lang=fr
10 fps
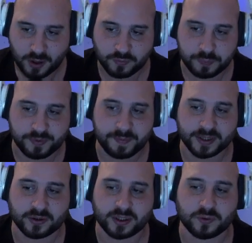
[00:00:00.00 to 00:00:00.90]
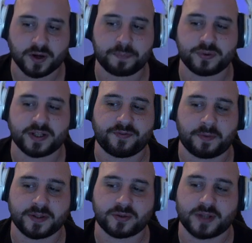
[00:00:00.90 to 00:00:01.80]
Vous pouvez maintenant découvrir plus
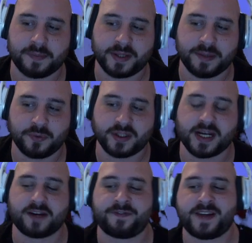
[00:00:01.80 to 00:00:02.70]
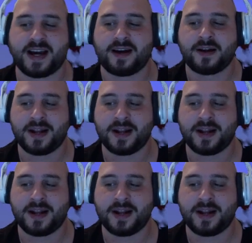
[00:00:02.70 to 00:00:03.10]
d'informations sur la bête démoniaque via